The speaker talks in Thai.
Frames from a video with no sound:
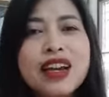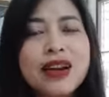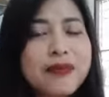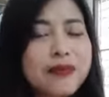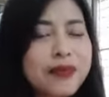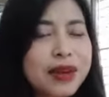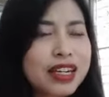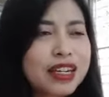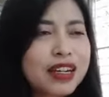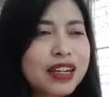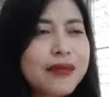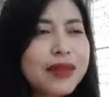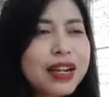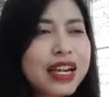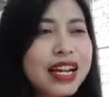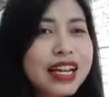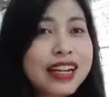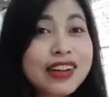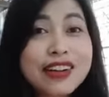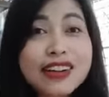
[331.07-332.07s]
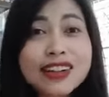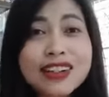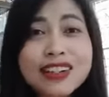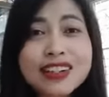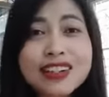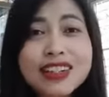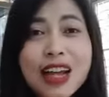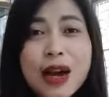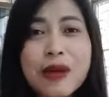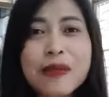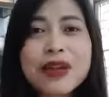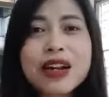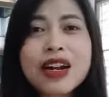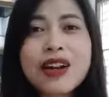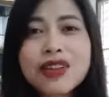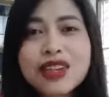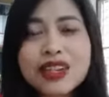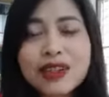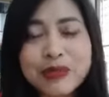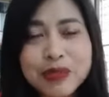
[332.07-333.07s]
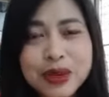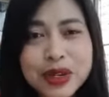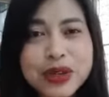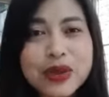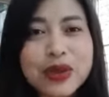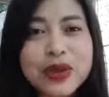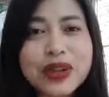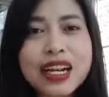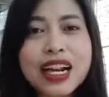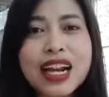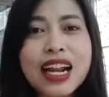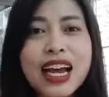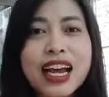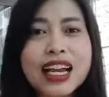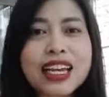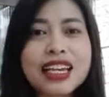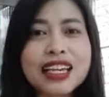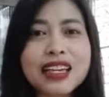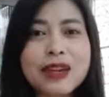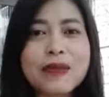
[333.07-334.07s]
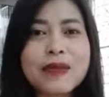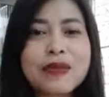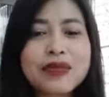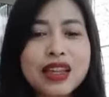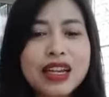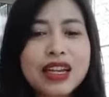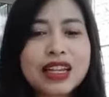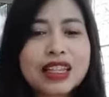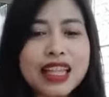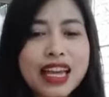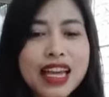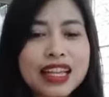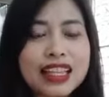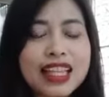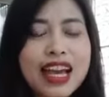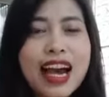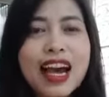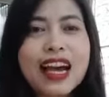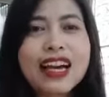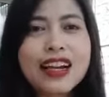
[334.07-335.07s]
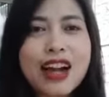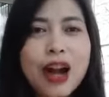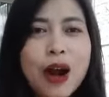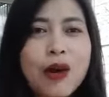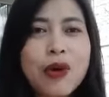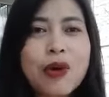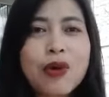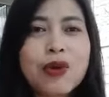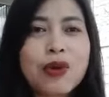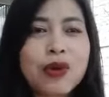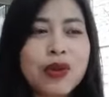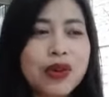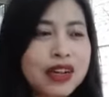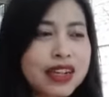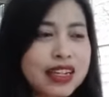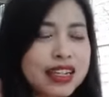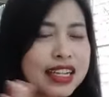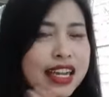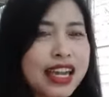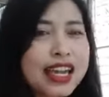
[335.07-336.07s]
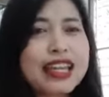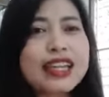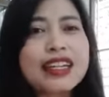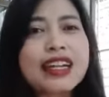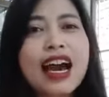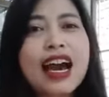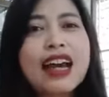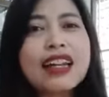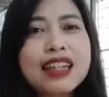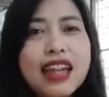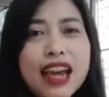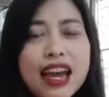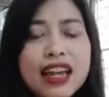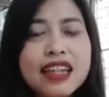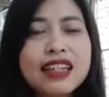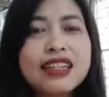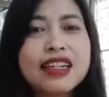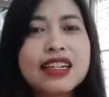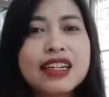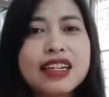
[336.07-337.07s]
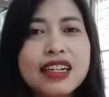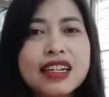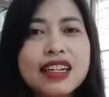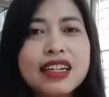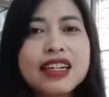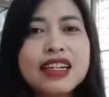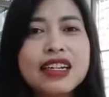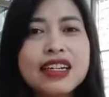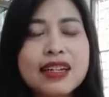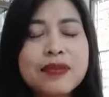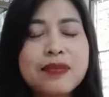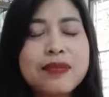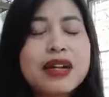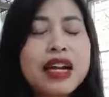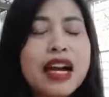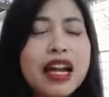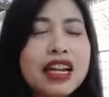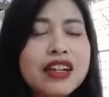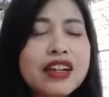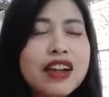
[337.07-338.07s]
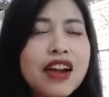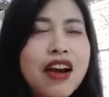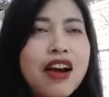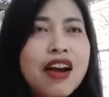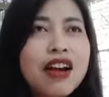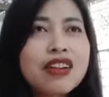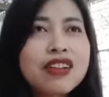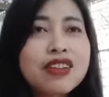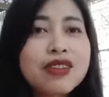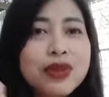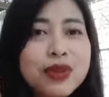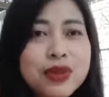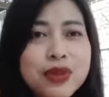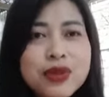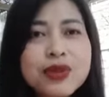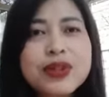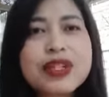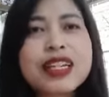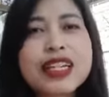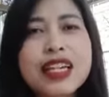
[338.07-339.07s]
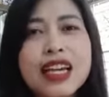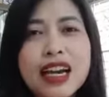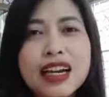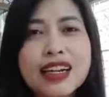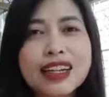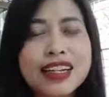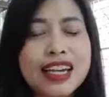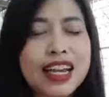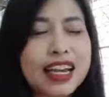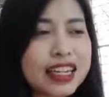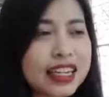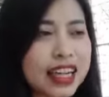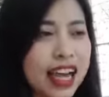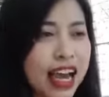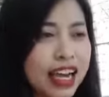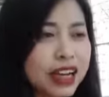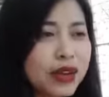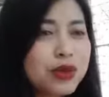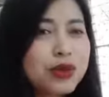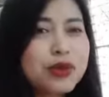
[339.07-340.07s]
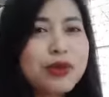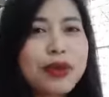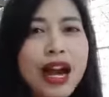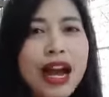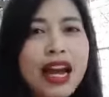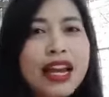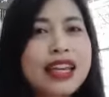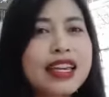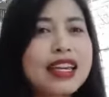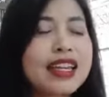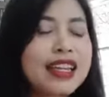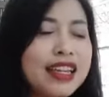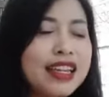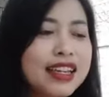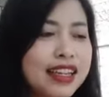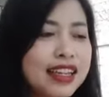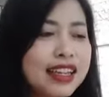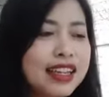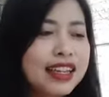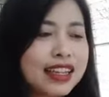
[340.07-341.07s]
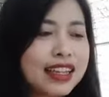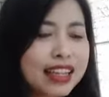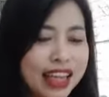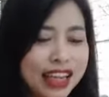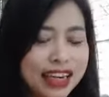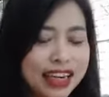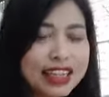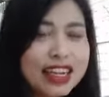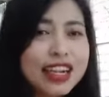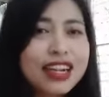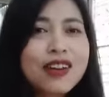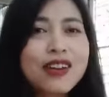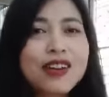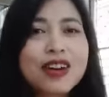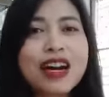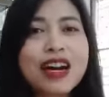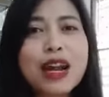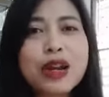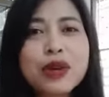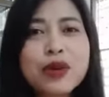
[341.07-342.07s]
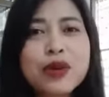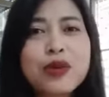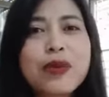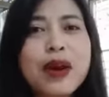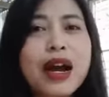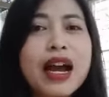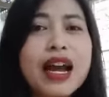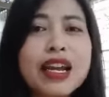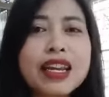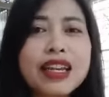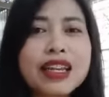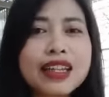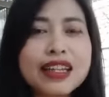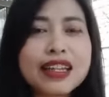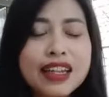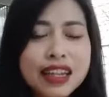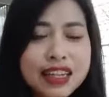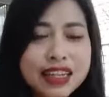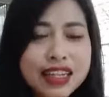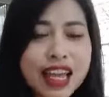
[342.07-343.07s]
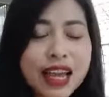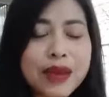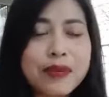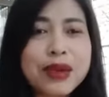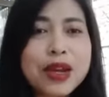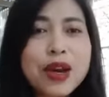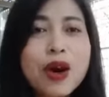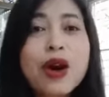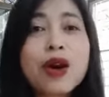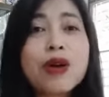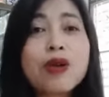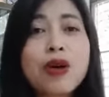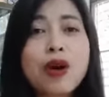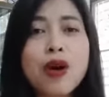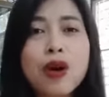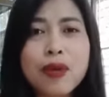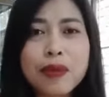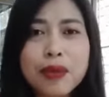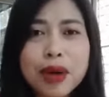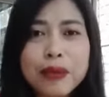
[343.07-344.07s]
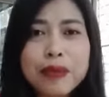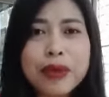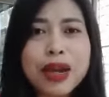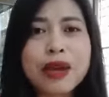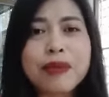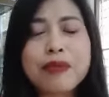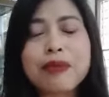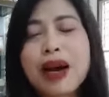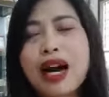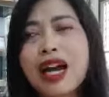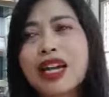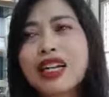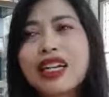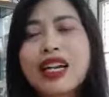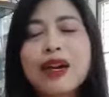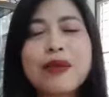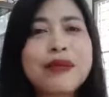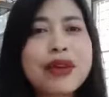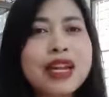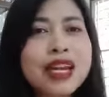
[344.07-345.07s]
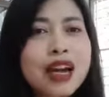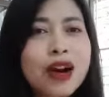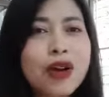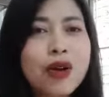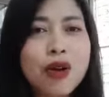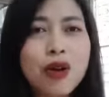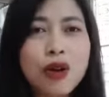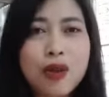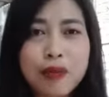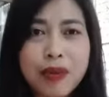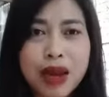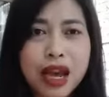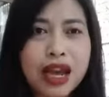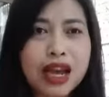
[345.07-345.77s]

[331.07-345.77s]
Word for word: มันก็ไม่ได้ทำให้เราเกิดประโยชน์อะไร แต่ถ้าเราเก่งด้านนั้น เหมือนน้องครูนุดีอะเก่งด้านดูไพ่ เก่งเรื่องของการดูไพ่แต่ไม่เอาออกมาแบ่งปันแต่ไม่เอาออกมา